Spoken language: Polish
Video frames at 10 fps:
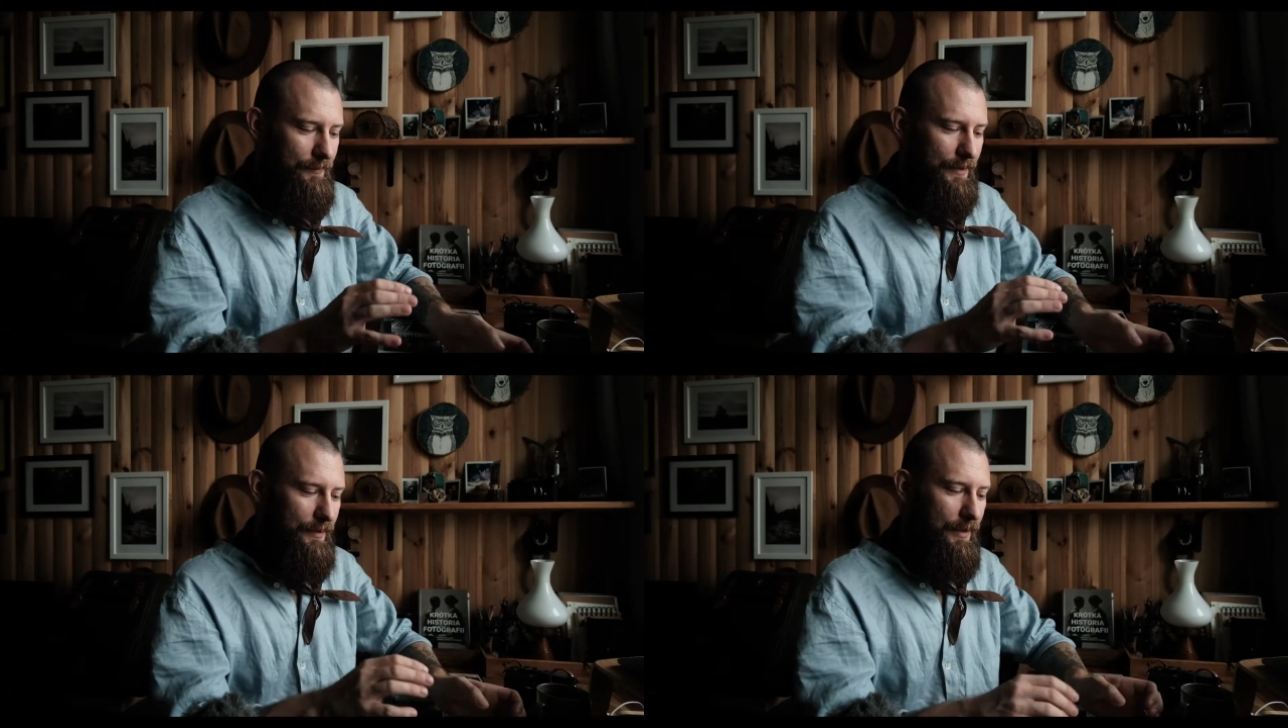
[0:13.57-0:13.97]

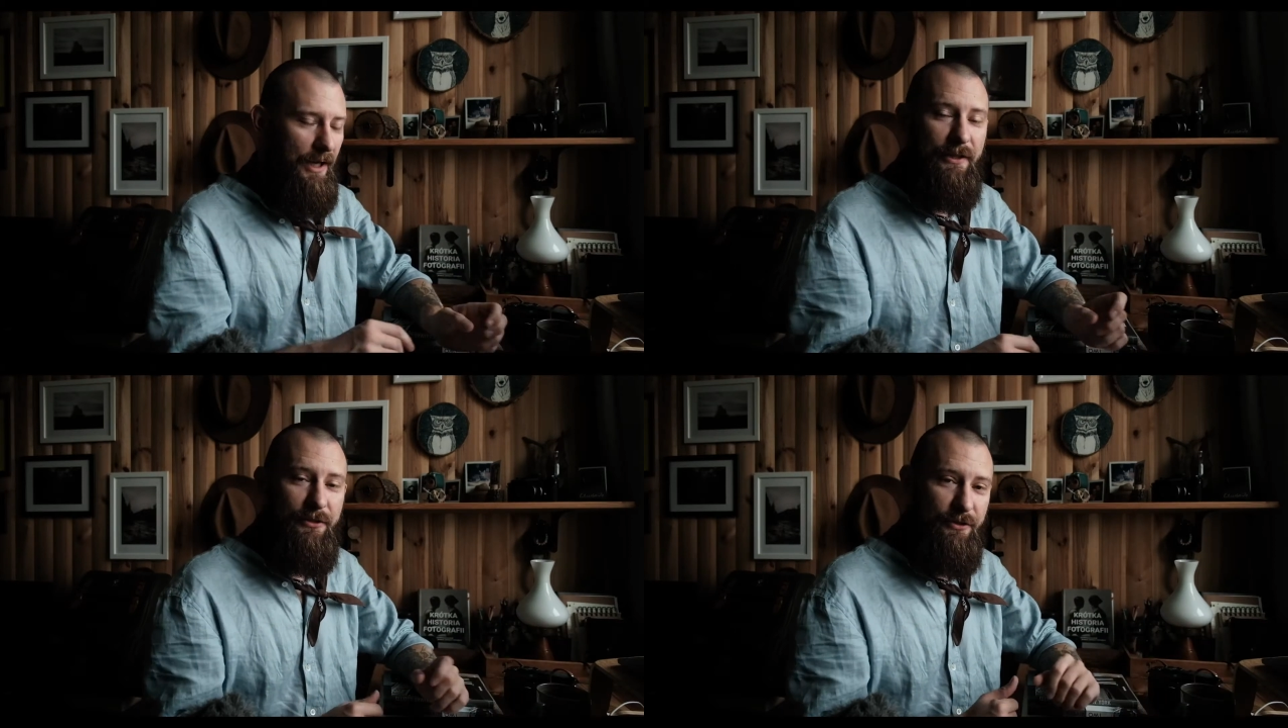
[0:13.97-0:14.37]
mm,
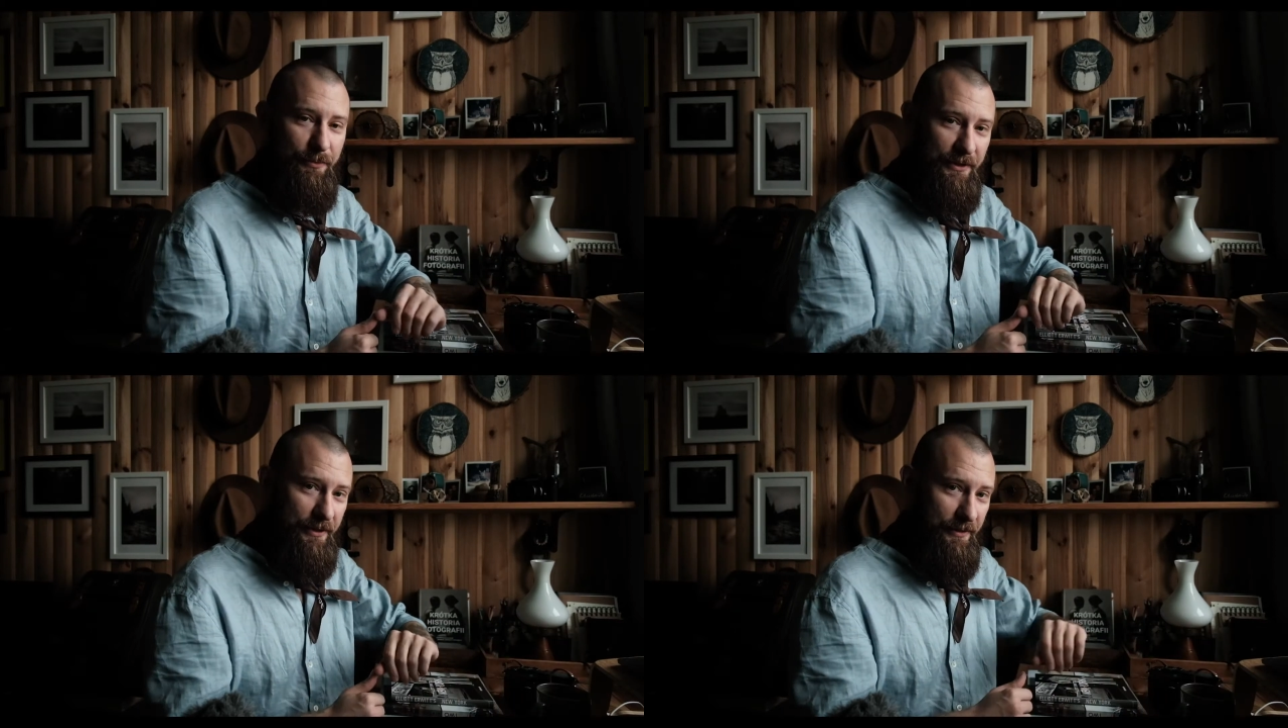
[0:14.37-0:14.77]
ale to
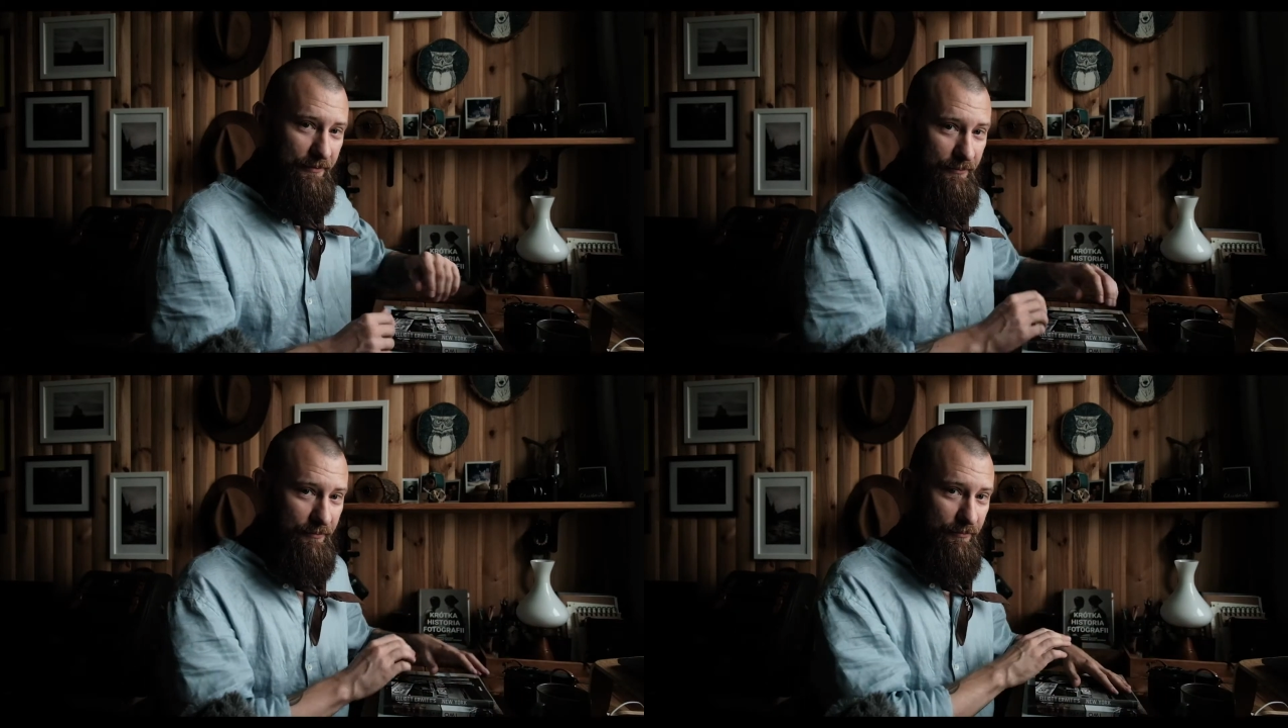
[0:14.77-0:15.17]
sobie
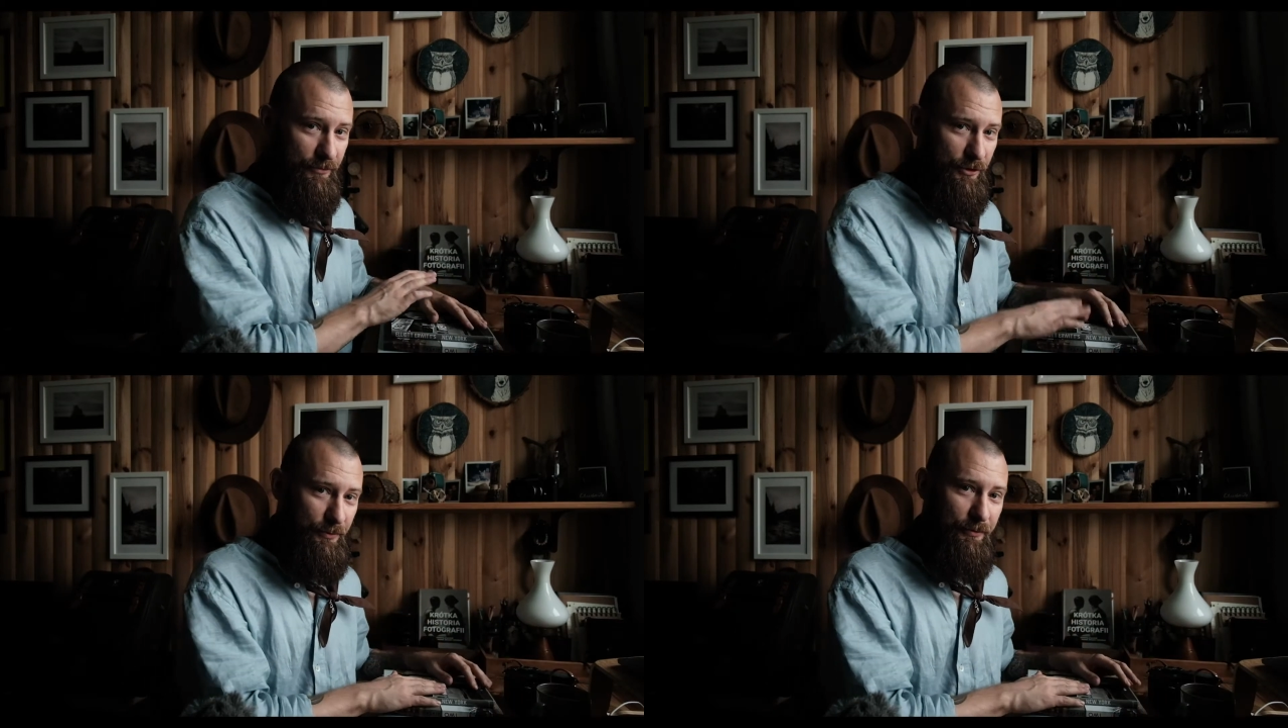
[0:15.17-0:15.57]

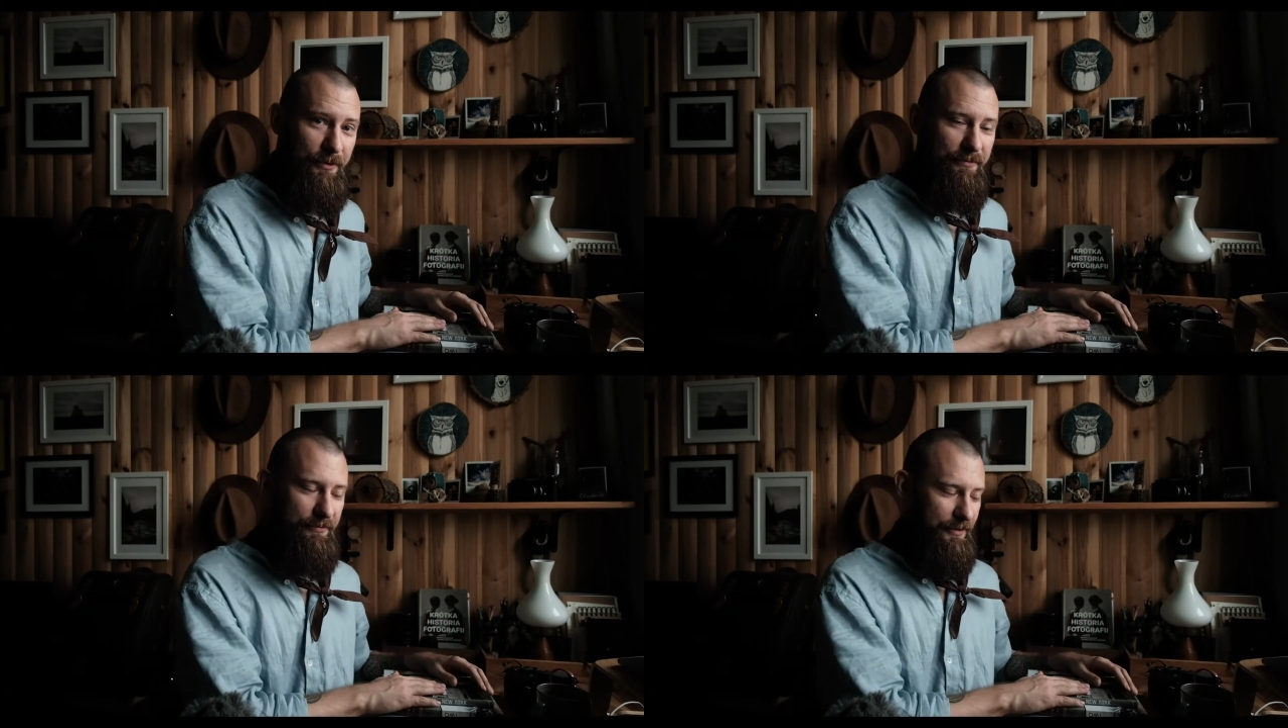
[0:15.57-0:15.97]

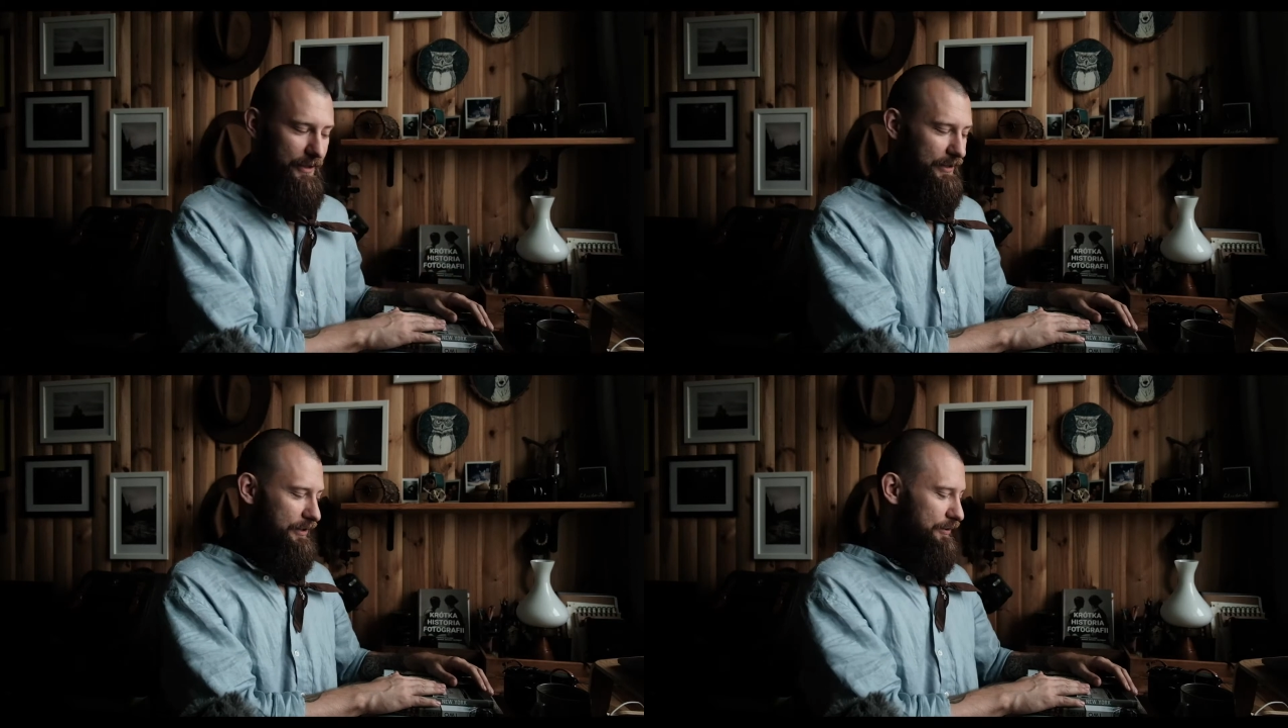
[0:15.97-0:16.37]
zrobimy w
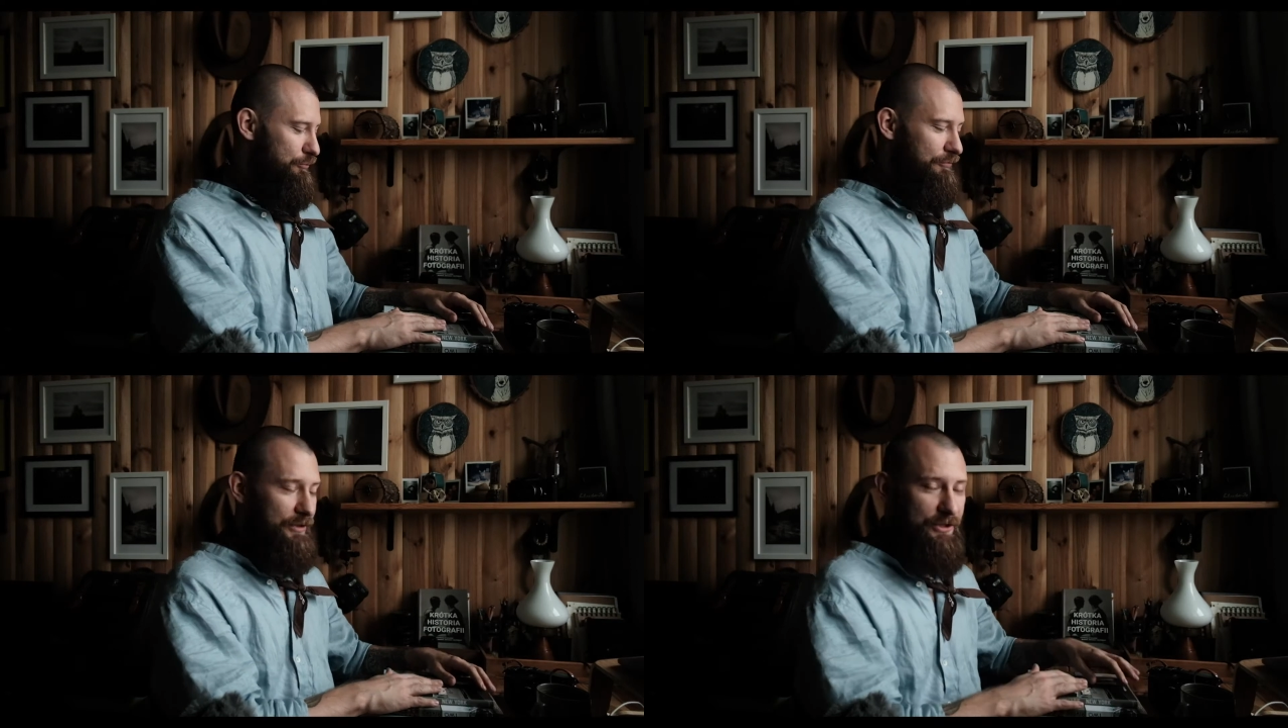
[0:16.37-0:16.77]
tej takiej
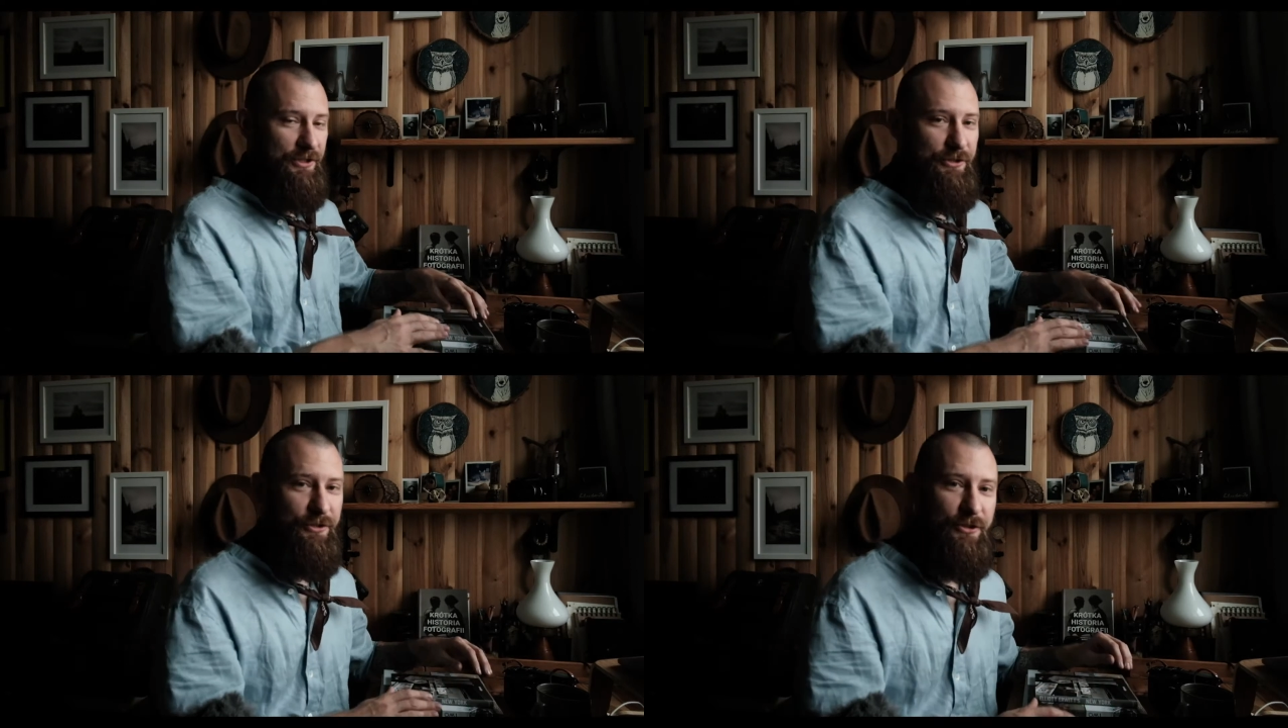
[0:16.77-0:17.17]
głównej
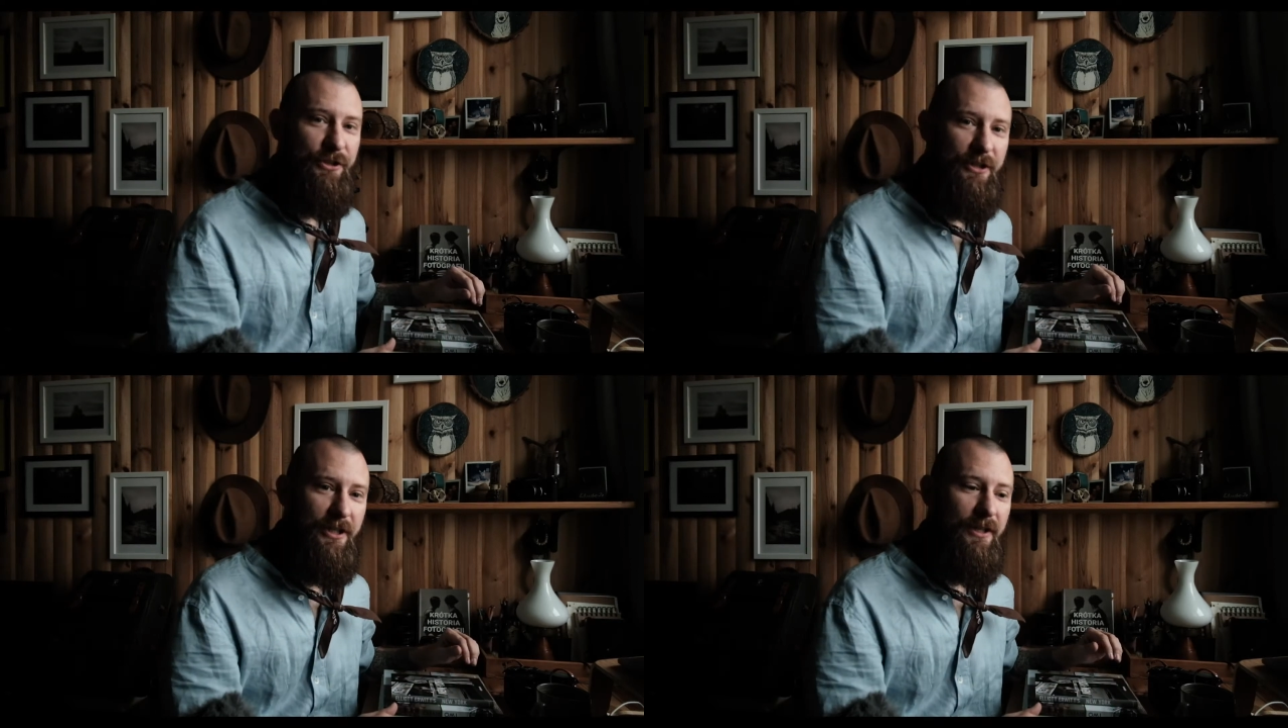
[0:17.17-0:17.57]
części
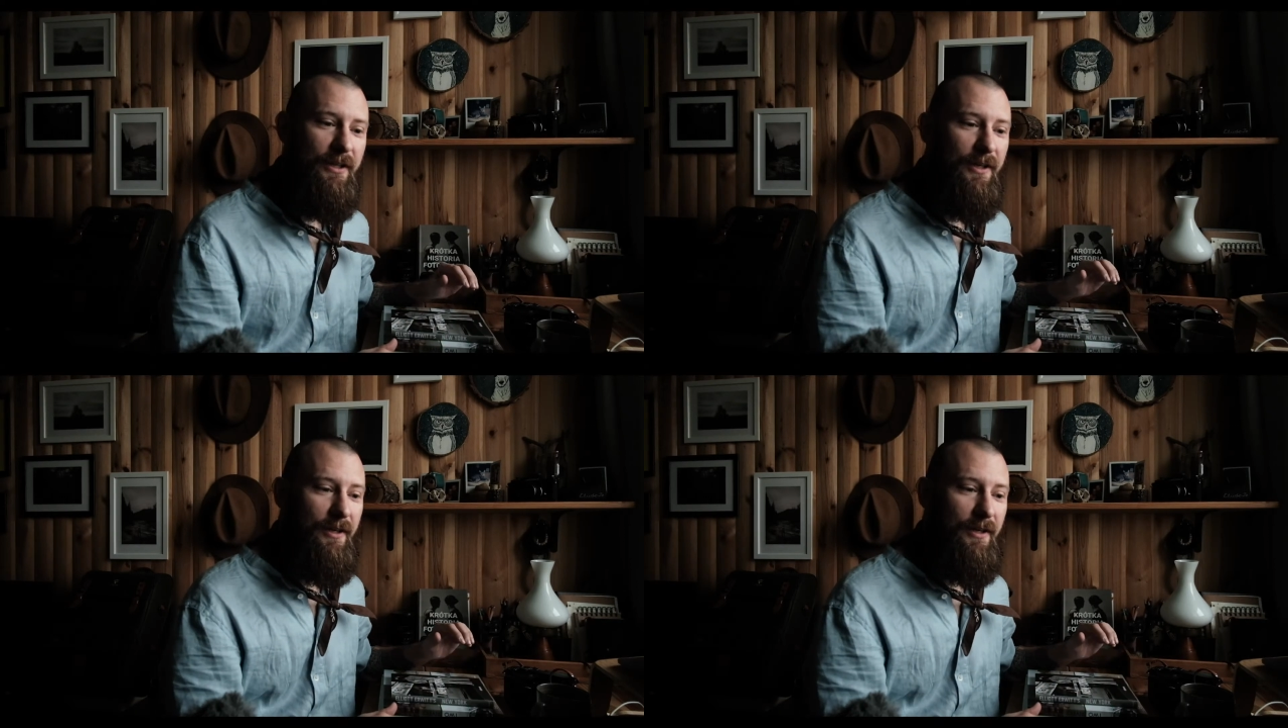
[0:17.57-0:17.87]
odcinka.